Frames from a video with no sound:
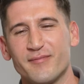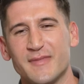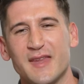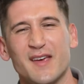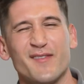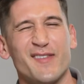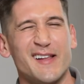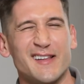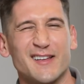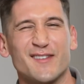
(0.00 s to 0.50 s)

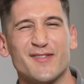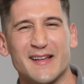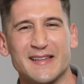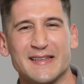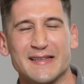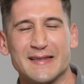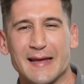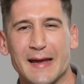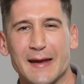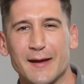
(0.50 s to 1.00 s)
der Welt
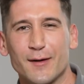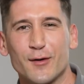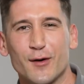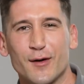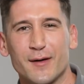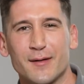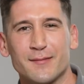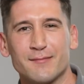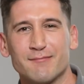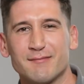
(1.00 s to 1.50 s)
quasi zeigen
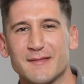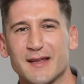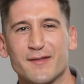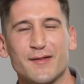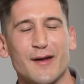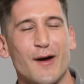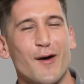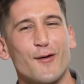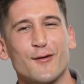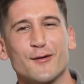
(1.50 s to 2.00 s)
können, dass
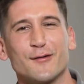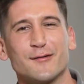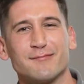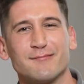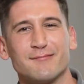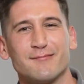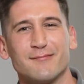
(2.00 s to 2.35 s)
wir auch